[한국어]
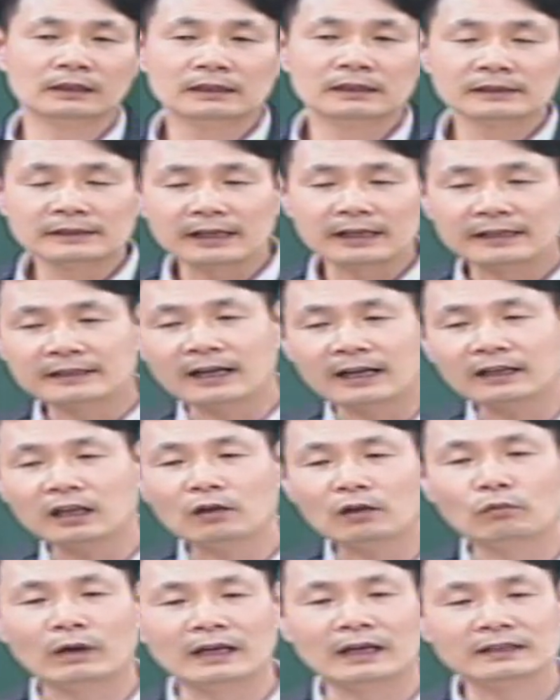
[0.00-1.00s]
세상에
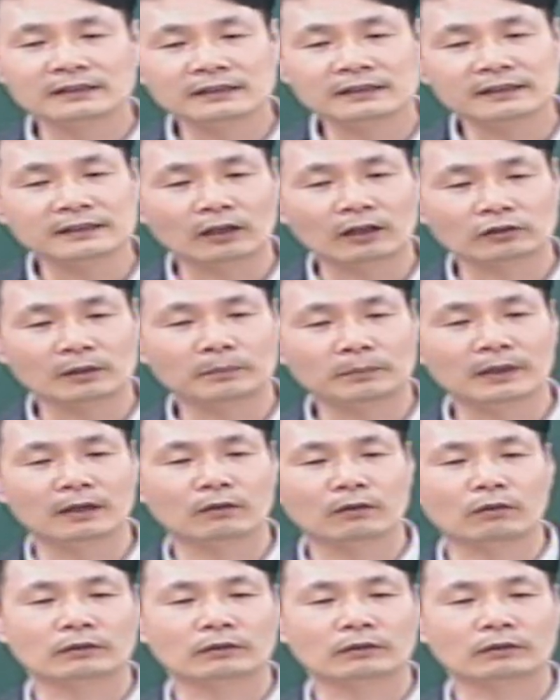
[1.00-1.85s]
완전히 사로잡혀 갖고